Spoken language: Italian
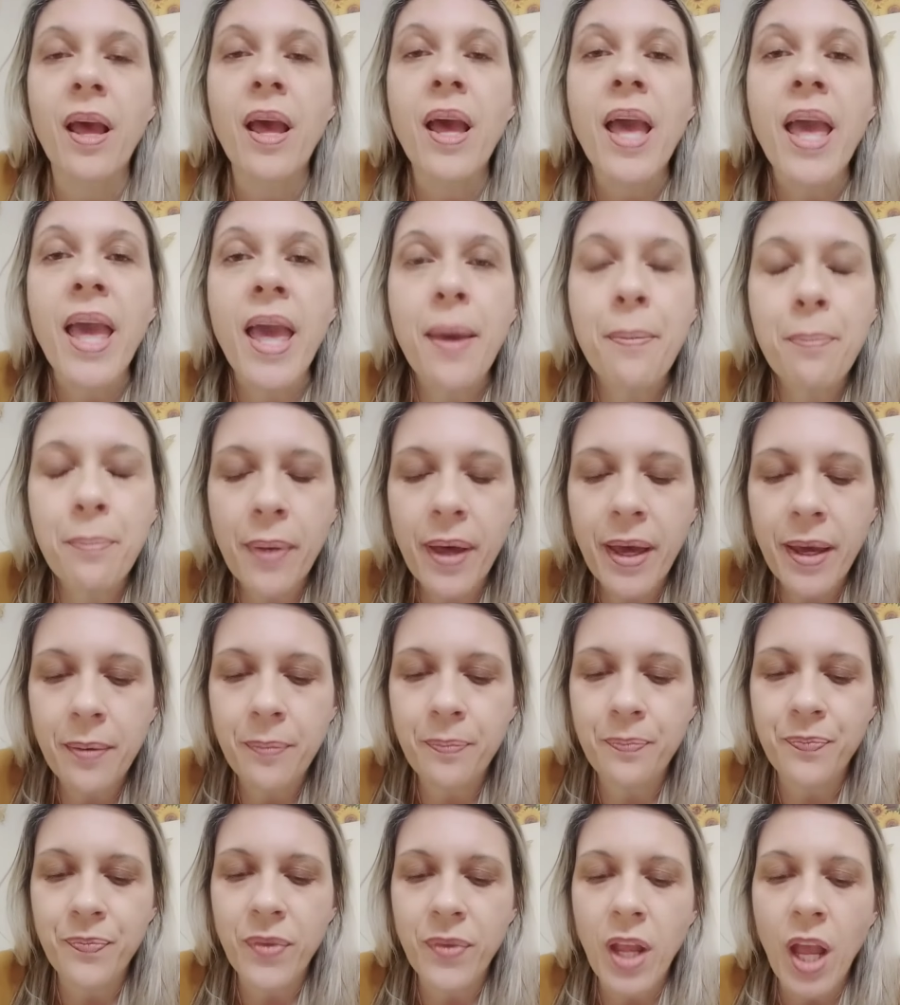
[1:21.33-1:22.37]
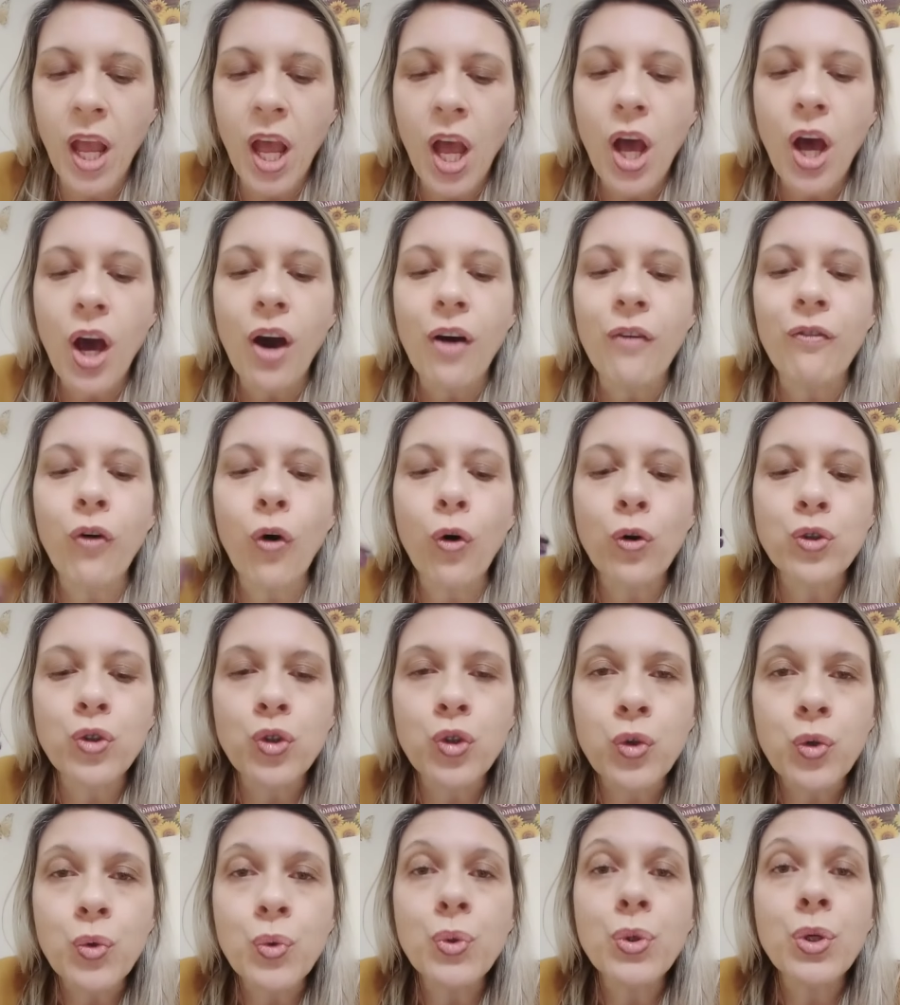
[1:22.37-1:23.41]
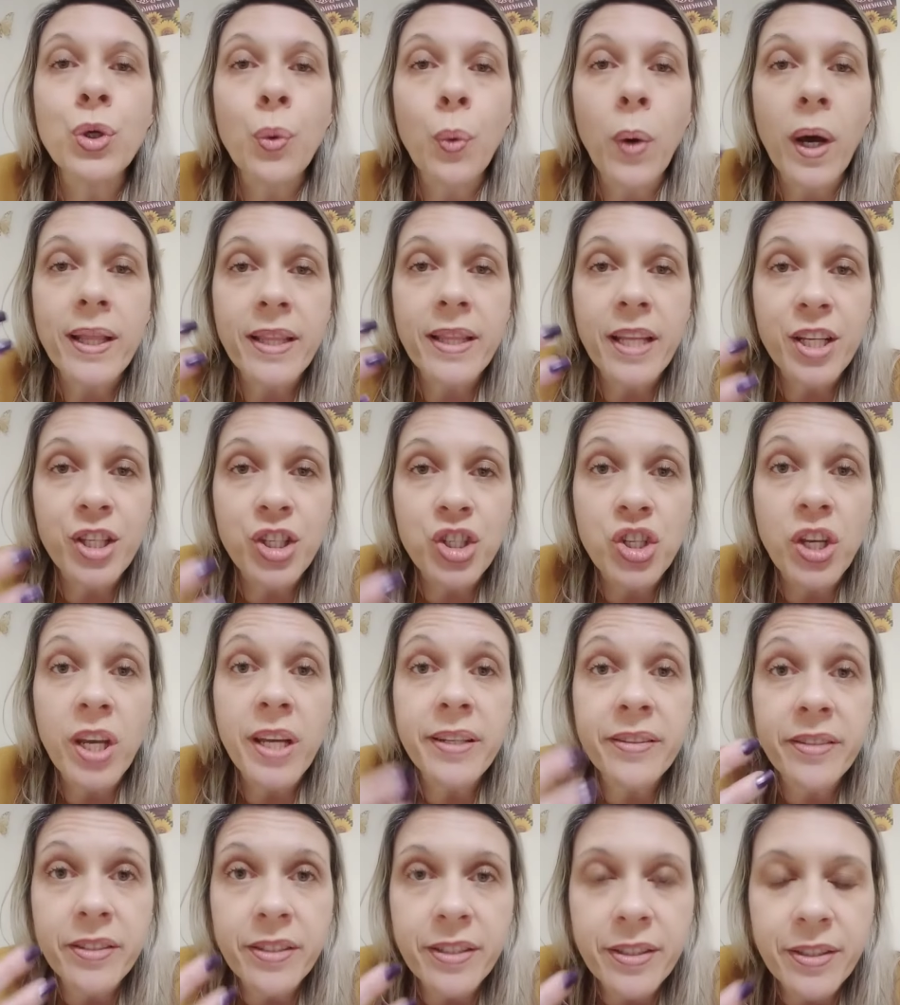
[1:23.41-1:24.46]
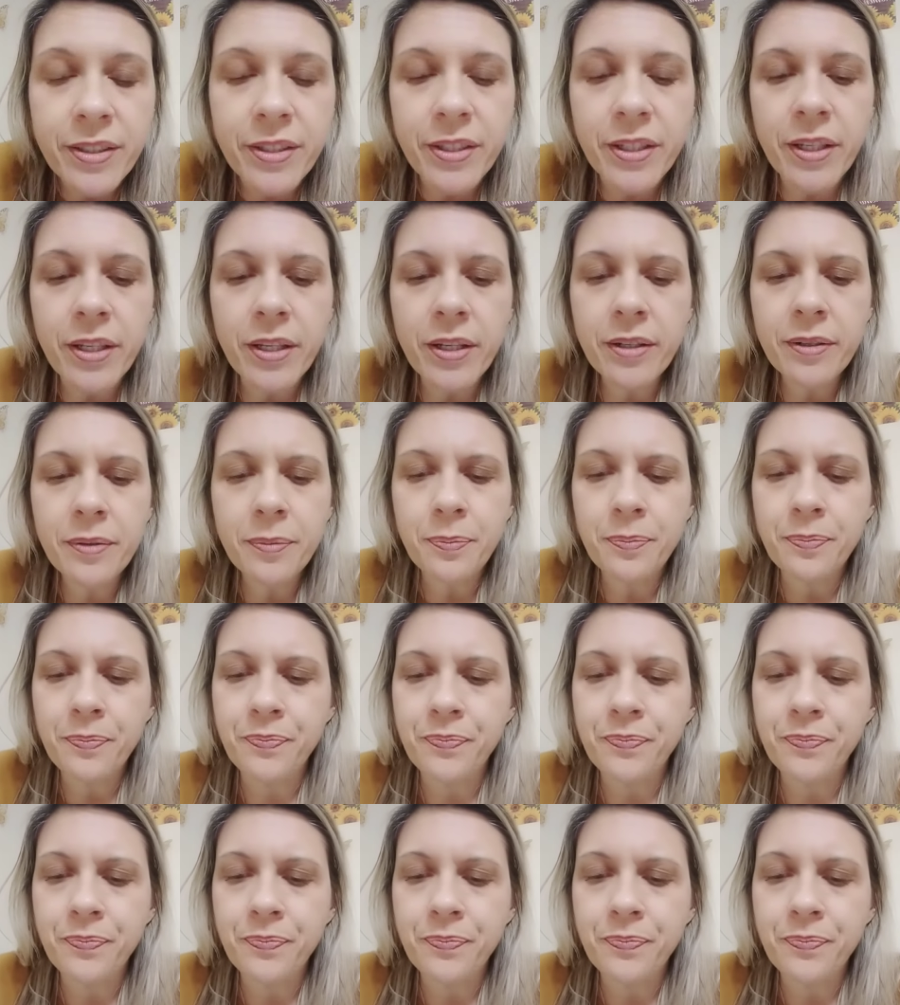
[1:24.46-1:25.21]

Embe, eh vi giuro quando è certi Dio,